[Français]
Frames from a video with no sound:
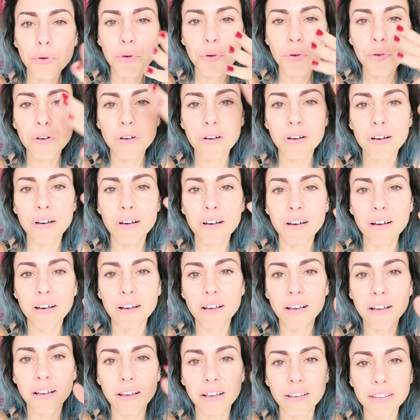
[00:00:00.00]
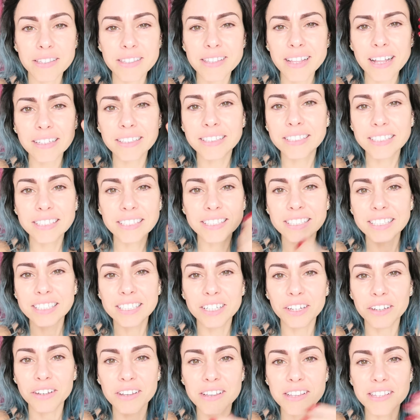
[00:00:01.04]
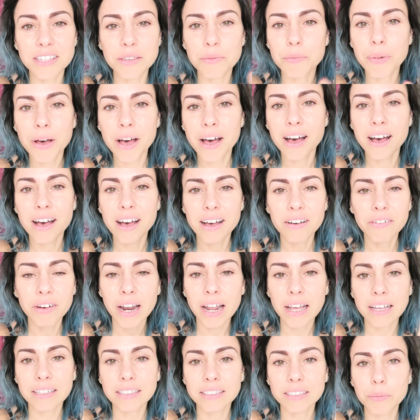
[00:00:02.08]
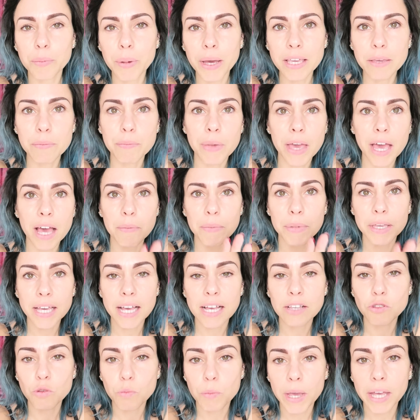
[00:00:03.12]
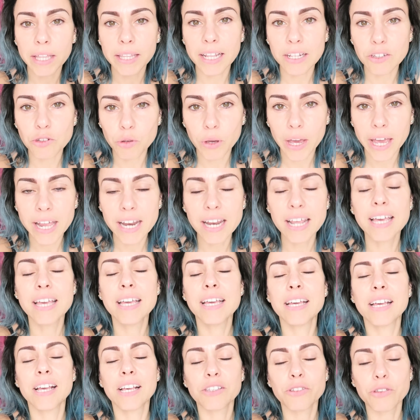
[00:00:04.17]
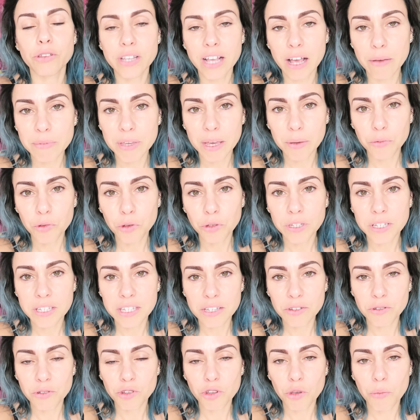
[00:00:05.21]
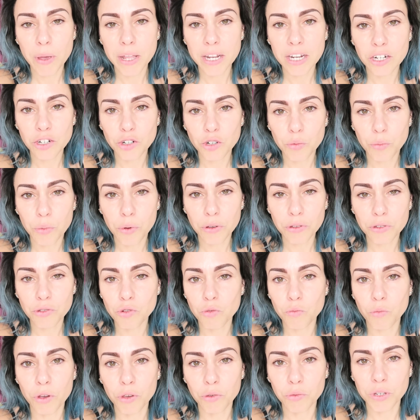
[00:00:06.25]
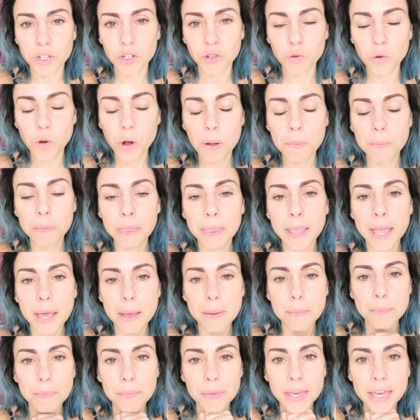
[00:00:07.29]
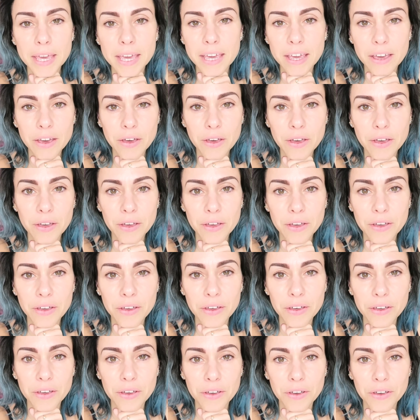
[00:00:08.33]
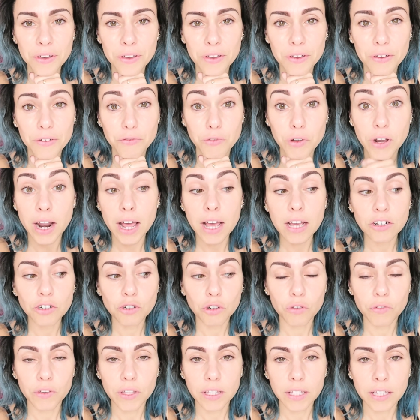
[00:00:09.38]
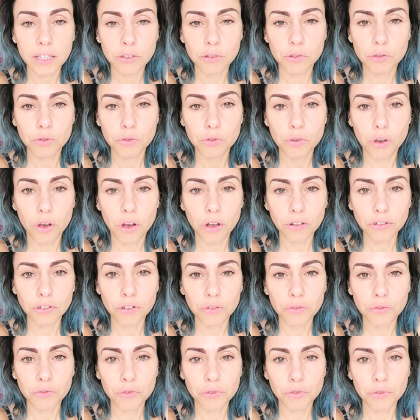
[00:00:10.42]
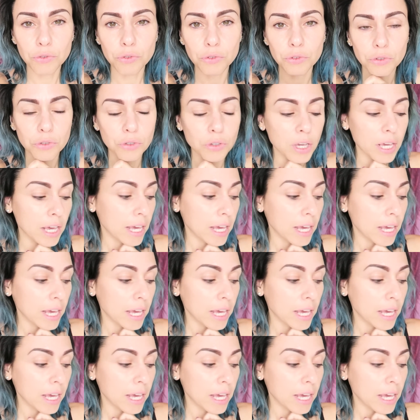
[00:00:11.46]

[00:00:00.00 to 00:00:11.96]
peu euh, statique euh, c'est pas voilà c'est pas hyper méga super naturel ce sera bien mieux d'ici une semaine je pense au moins 8 jours mais euh, voilà je reviendrai dessus en temps voulu